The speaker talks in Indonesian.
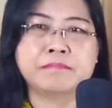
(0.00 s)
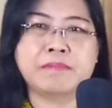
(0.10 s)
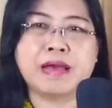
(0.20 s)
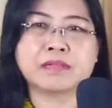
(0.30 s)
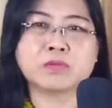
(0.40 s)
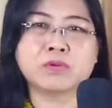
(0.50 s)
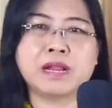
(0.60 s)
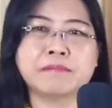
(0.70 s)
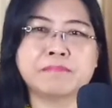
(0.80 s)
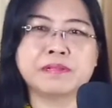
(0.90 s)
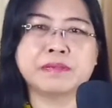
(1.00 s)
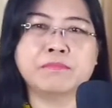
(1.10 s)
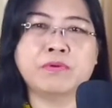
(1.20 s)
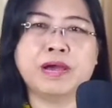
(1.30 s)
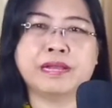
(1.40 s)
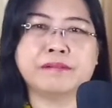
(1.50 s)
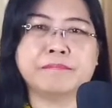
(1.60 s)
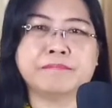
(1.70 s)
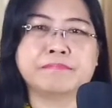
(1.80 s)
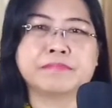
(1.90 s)
pengaturan penyembuhan
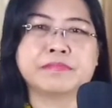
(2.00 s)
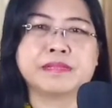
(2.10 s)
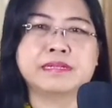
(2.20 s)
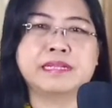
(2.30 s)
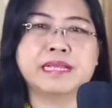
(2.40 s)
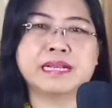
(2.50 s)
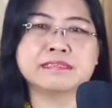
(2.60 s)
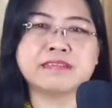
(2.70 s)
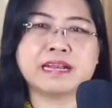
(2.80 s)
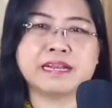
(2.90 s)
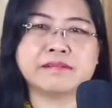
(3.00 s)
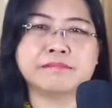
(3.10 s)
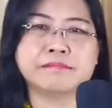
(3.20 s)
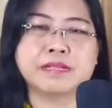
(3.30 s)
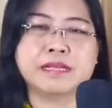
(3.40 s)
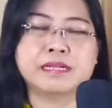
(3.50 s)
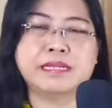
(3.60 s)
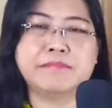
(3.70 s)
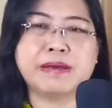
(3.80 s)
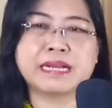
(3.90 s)
di Genesaret,
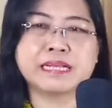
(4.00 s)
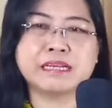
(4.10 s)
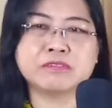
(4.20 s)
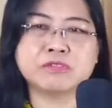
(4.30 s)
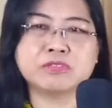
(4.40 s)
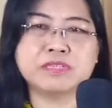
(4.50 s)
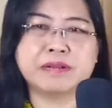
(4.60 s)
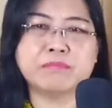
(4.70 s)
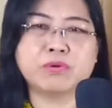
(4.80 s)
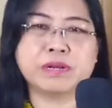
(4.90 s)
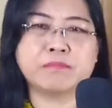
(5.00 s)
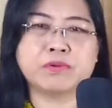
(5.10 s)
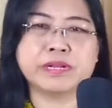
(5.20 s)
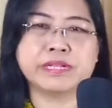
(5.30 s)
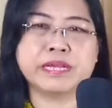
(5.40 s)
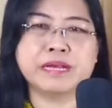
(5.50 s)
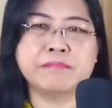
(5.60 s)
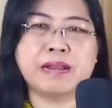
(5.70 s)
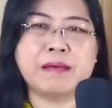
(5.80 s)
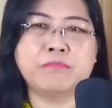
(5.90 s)
di mana Yesus dan murid-muridnya
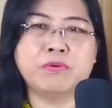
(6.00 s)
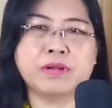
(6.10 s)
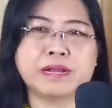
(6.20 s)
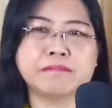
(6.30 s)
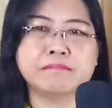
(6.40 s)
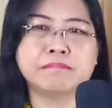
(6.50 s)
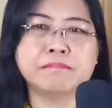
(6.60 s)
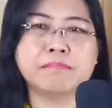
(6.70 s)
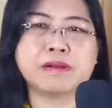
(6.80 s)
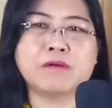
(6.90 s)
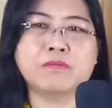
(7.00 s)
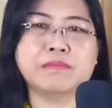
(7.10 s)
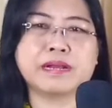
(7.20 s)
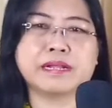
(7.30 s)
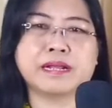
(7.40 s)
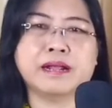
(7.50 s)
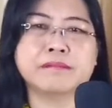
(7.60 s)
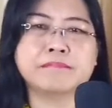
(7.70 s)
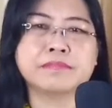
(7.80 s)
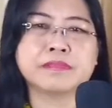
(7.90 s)
melabuhkan perahu
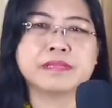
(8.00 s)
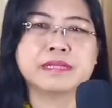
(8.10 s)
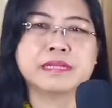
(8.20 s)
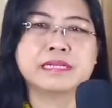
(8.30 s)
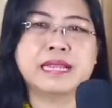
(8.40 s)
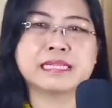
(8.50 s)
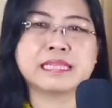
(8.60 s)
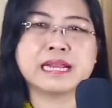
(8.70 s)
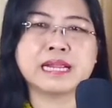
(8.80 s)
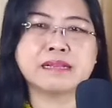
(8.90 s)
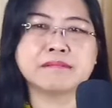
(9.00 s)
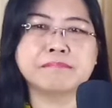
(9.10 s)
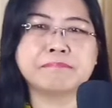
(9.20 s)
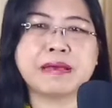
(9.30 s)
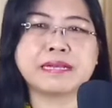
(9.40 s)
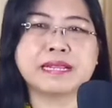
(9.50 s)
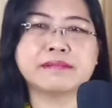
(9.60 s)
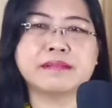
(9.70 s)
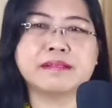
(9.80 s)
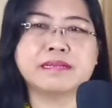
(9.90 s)
mereka, dataran
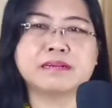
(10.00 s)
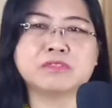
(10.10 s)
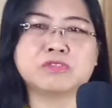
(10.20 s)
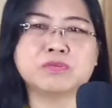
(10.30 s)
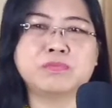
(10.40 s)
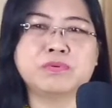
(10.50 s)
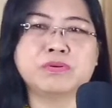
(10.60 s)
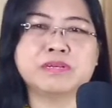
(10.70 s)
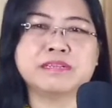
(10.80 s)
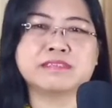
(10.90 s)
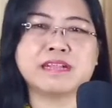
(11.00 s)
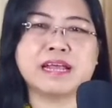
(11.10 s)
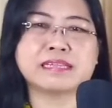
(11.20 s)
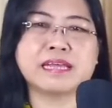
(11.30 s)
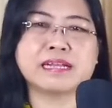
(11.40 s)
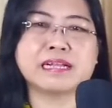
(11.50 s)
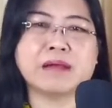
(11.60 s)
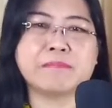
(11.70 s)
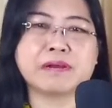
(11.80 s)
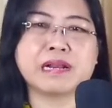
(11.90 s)
padat dan subur di selatan
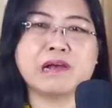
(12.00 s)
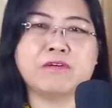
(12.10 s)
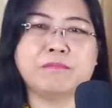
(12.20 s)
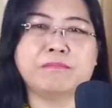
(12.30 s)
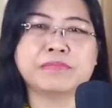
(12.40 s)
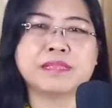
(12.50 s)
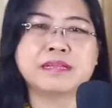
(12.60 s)
Kapernaum,